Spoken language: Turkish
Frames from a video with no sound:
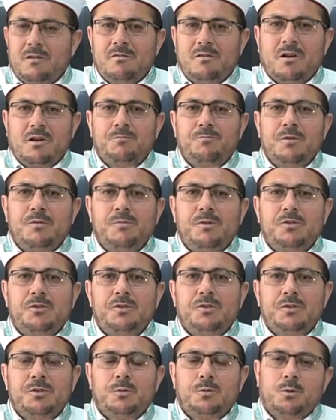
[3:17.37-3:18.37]
Ve
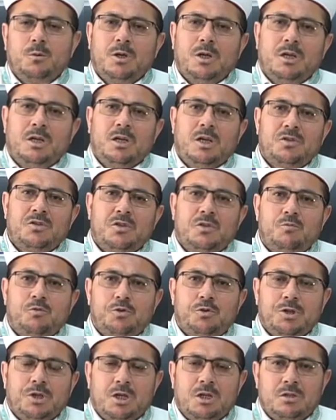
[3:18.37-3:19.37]
Rabbimiz Kur'an-ı
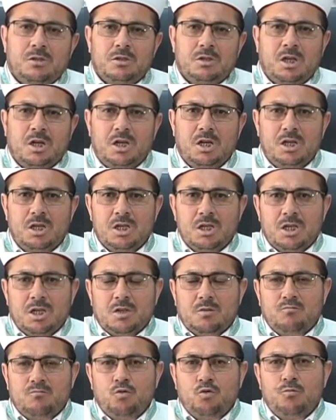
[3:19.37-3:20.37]
Azimüşşan'ında
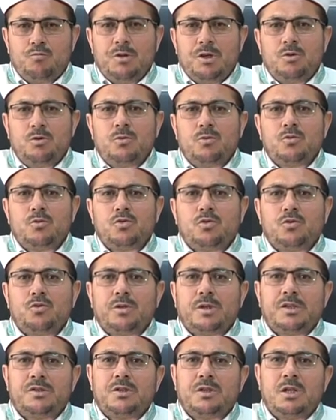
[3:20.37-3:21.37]
Mü'minun
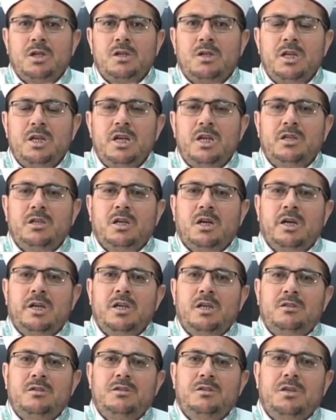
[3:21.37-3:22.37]
suresinin ilk
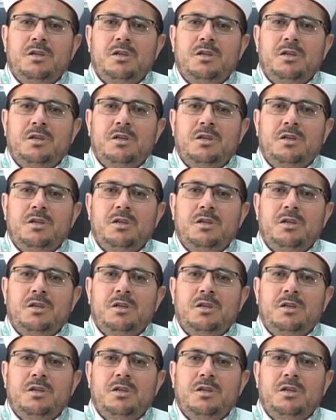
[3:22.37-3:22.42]
ayeti